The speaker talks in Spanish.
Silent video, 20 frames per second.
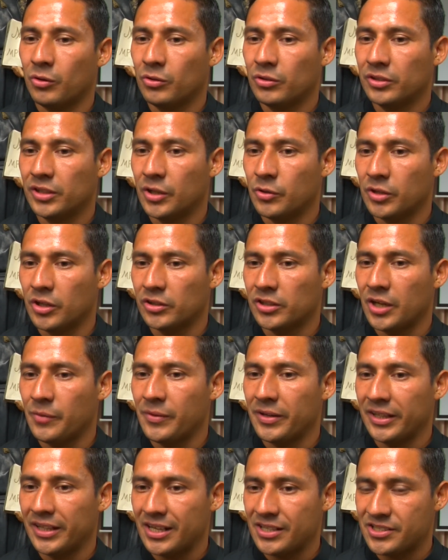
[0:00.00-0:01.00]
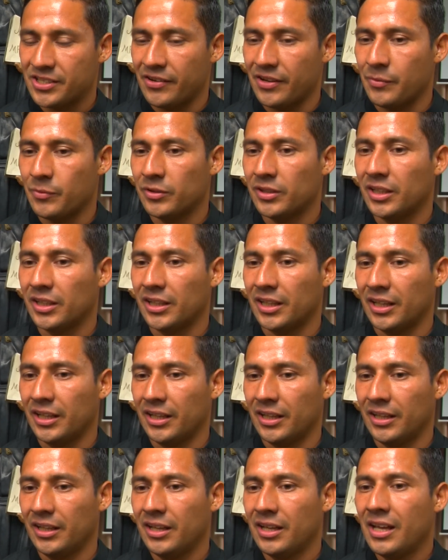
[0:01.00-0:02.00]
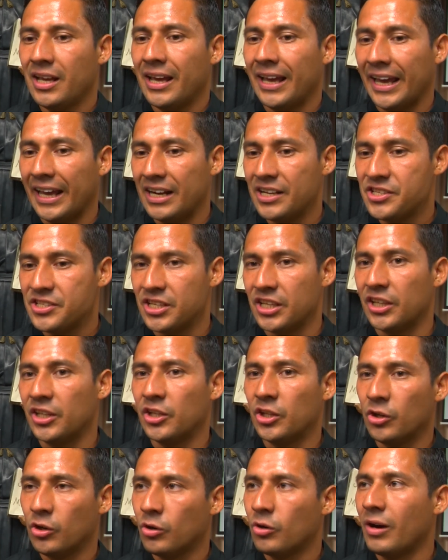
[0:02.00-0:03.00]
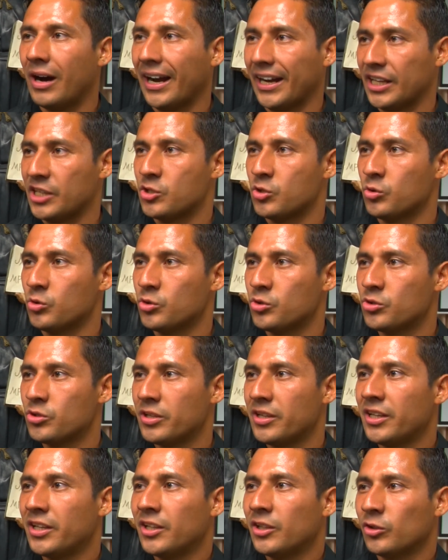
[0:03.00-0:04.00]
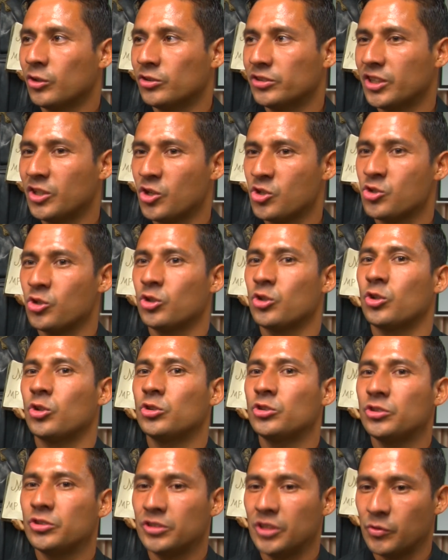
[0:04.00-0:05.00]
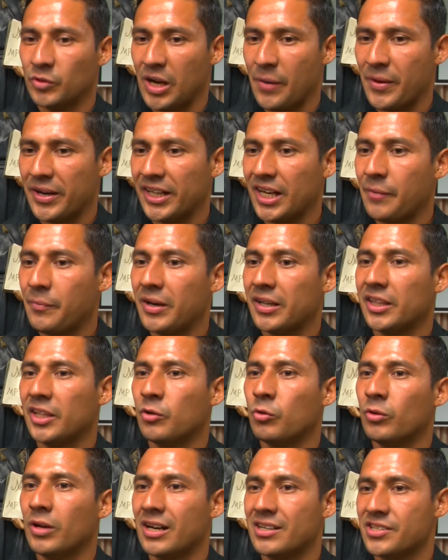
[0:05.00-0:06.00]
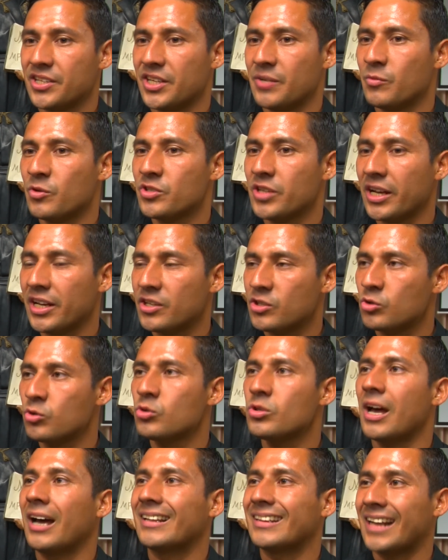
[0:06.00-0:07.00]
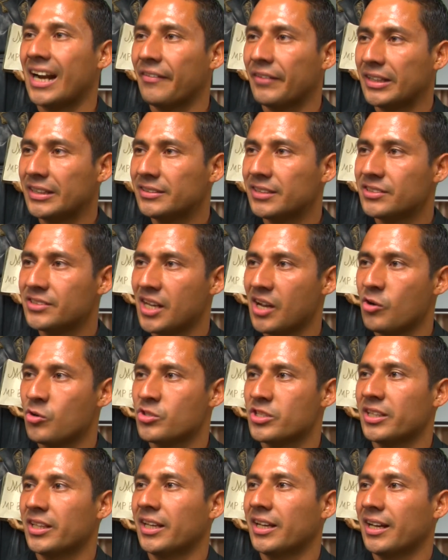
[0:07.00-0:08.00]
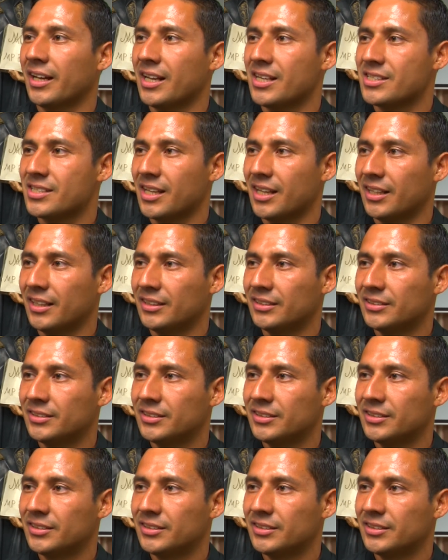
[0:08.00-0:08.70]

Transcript: De una u otra manera sabemos de que Él siguió a Jesús. Entonces nosotros de una manera particular seguimos a Jesús a través de San José de Calazán.